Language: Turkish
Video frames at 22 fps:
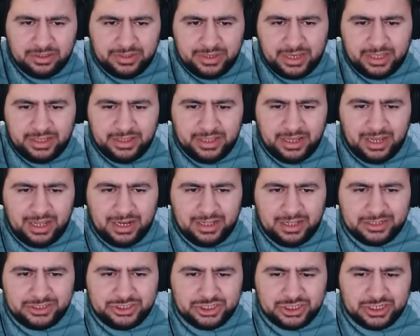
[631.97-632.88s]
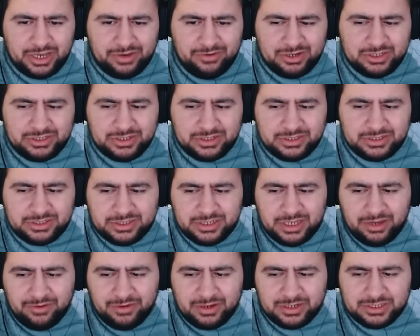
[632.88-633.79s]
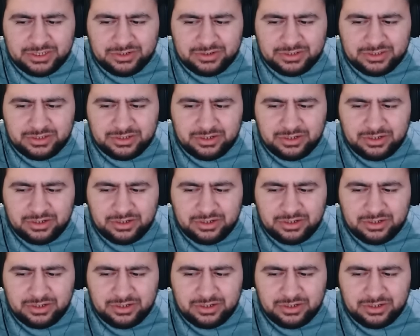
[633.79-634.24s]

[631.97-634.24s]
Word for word: Kendi haline çık yavaş yavaş. Yavaş yavaş.